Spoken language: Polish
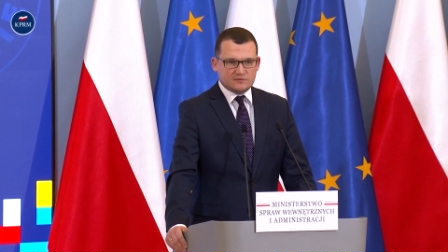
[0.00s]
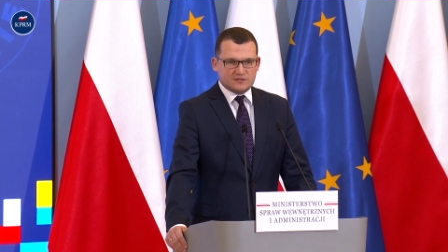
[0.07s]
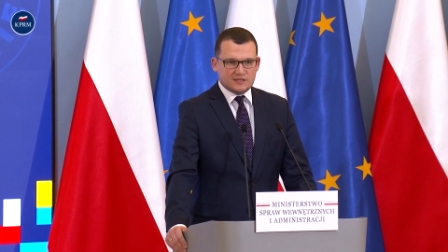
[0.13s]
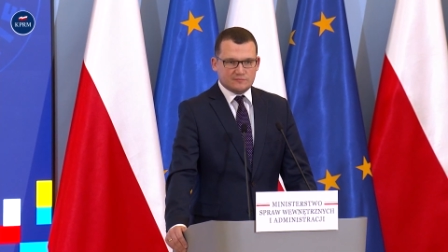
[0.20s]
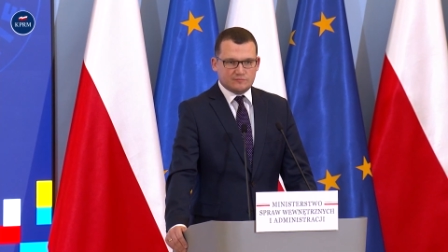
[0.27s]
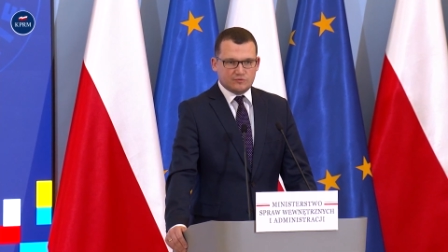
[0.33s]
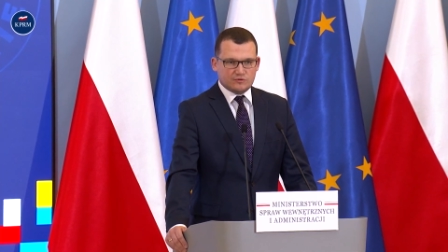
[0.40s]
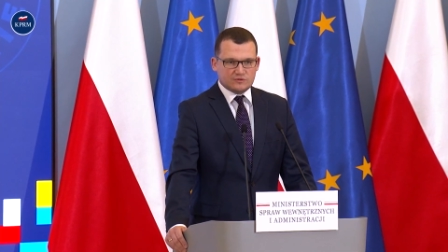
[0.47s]
ten
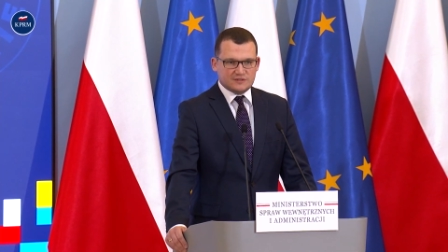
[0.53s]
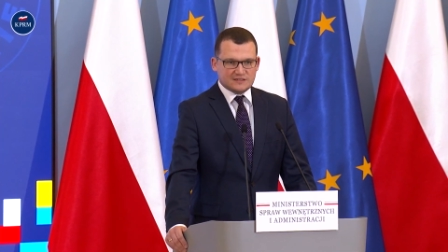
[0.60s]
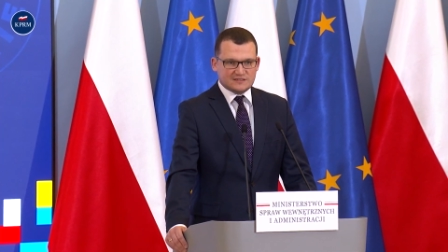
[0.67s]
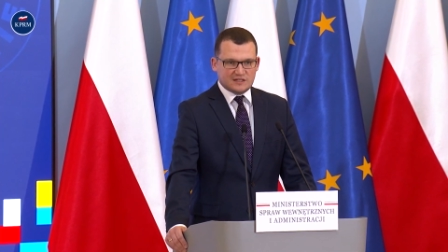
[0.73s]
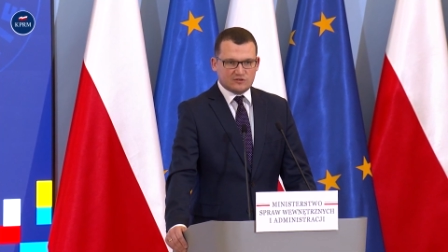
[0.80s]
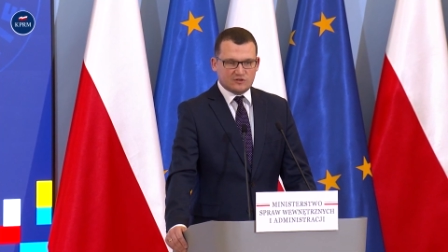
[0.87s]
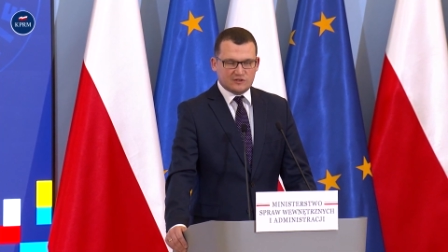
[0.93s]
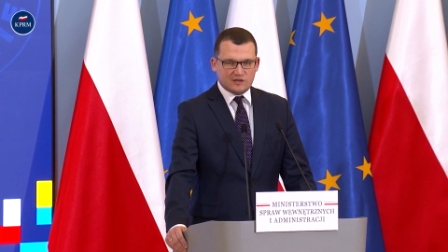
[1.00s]
punkt na
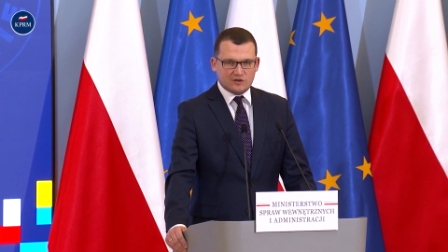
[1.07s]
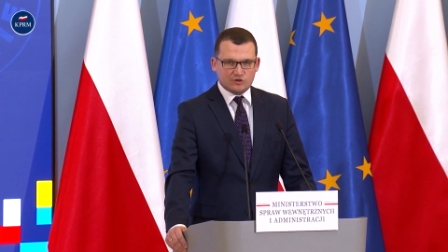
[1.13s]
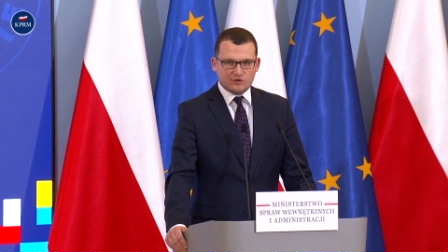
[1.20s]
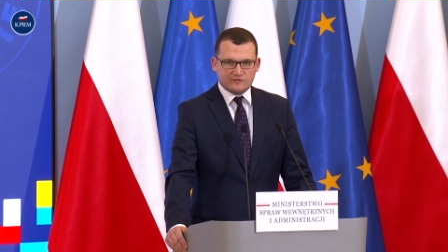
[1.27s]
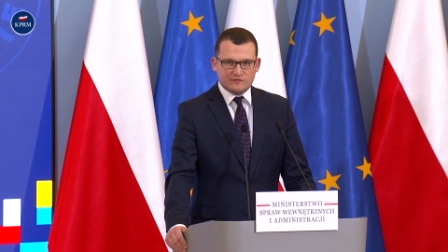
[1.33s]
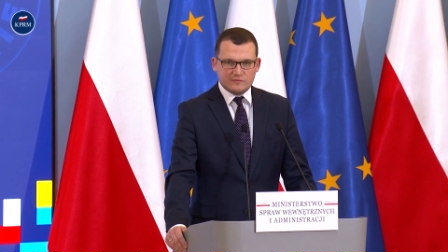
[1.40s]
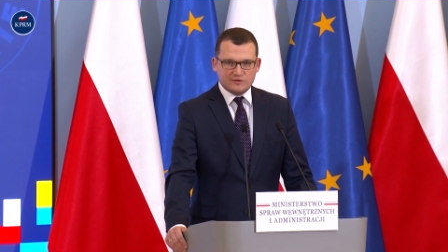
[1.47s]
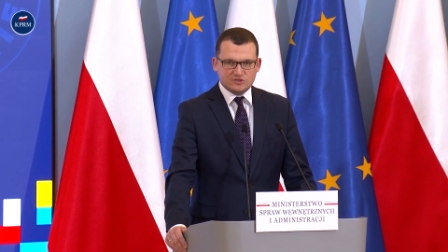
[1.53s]
Stadionie
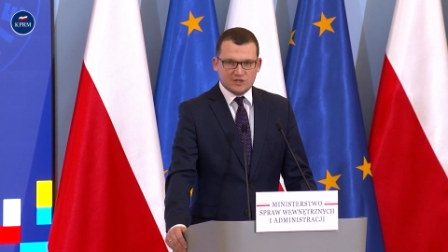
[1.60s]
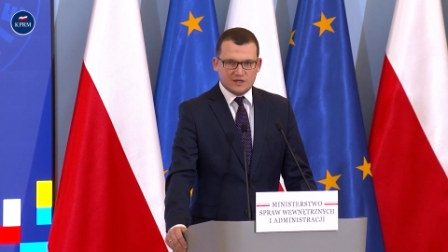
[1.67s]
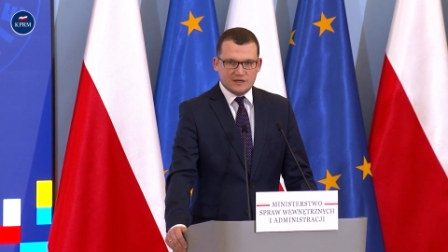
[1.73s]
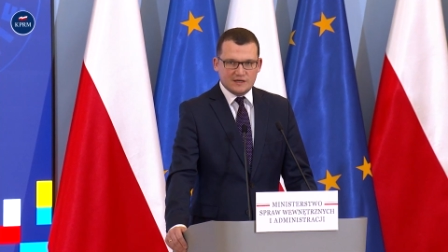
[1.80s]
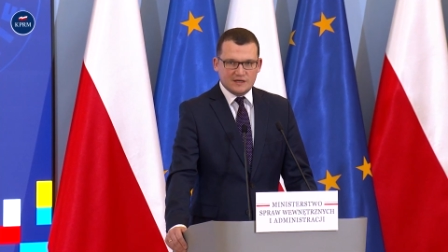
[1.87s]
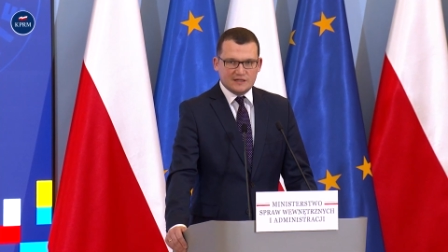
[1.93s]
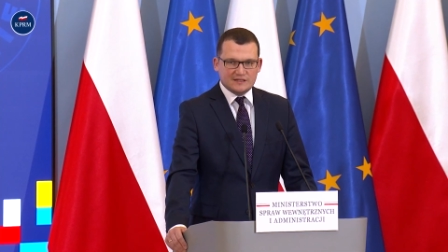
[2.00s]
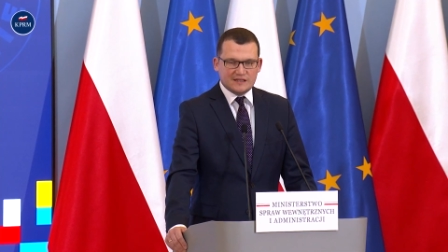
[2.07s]
Narodowym będzie
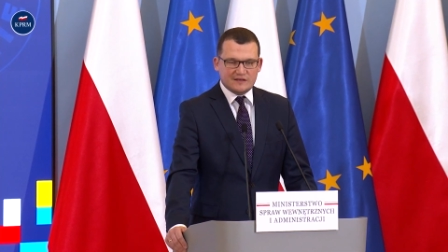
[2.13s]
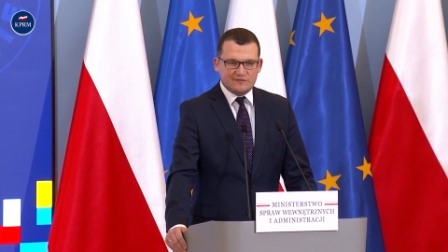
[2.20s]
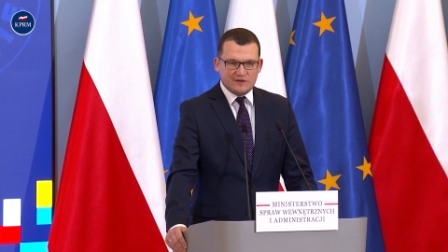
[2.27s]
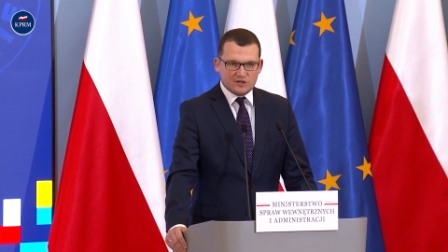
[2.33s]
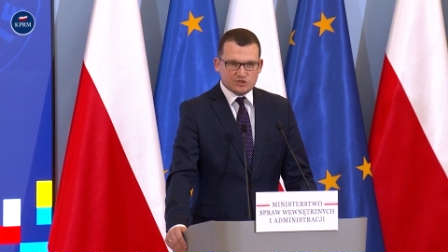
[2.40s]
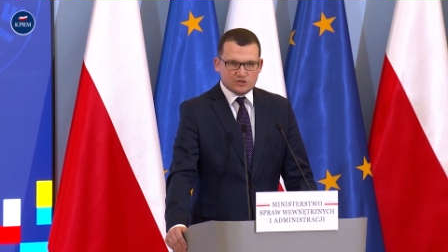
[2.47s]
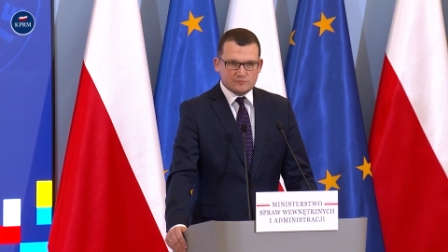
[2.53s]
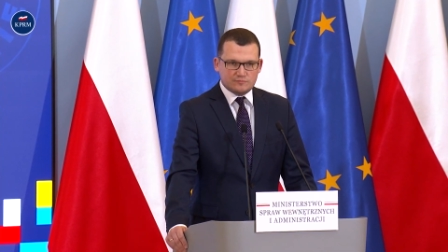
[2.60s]

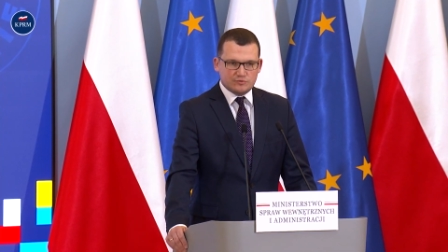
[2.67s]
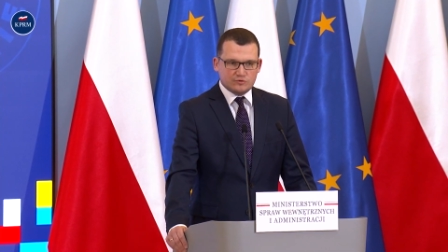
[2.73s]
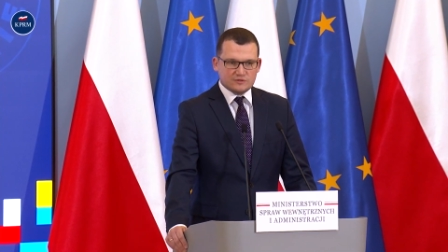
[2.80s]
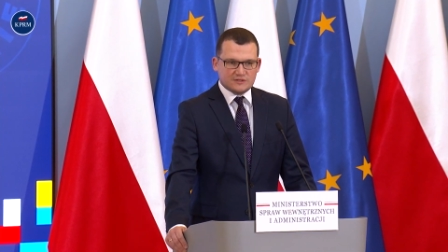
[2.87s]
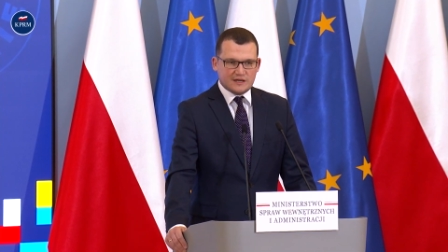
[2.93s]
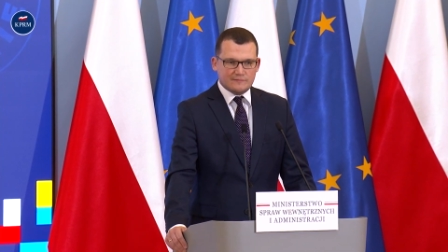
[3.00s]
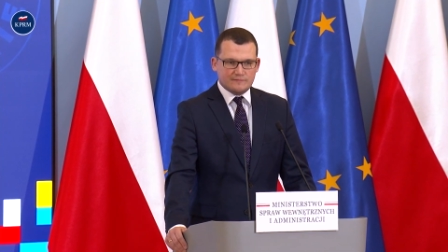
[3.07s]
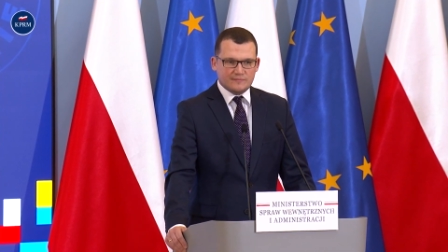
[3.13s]
największym
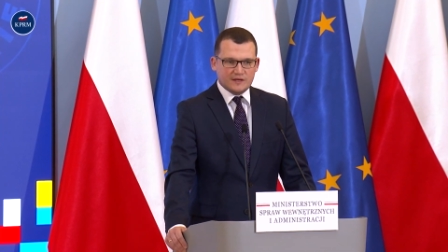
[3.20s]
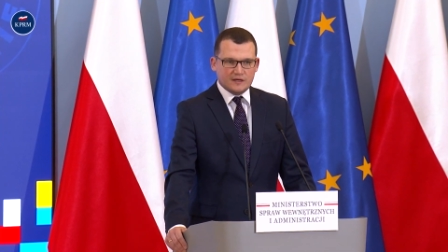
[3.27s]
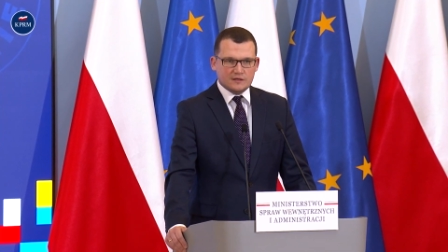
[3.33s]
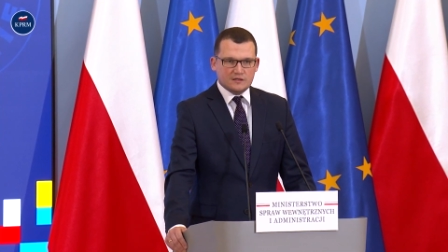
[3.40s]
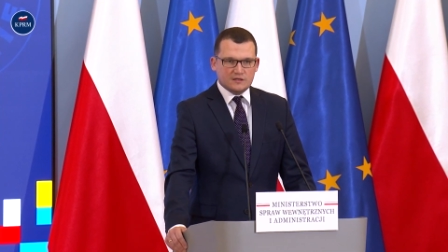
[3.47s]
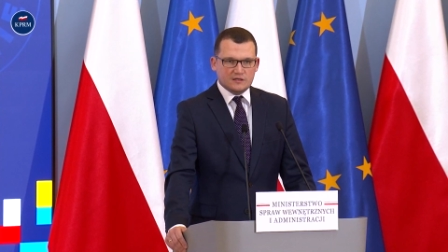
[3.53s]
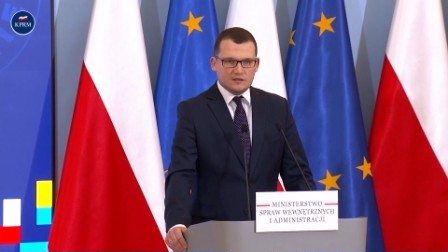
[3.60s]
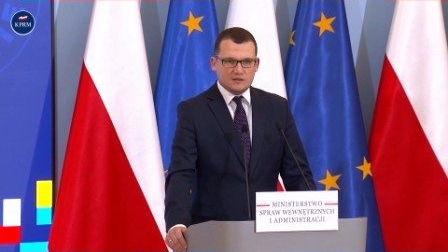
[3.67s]
punktem,
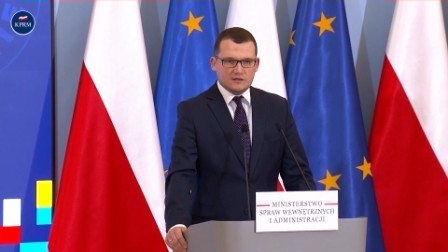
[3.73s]
y,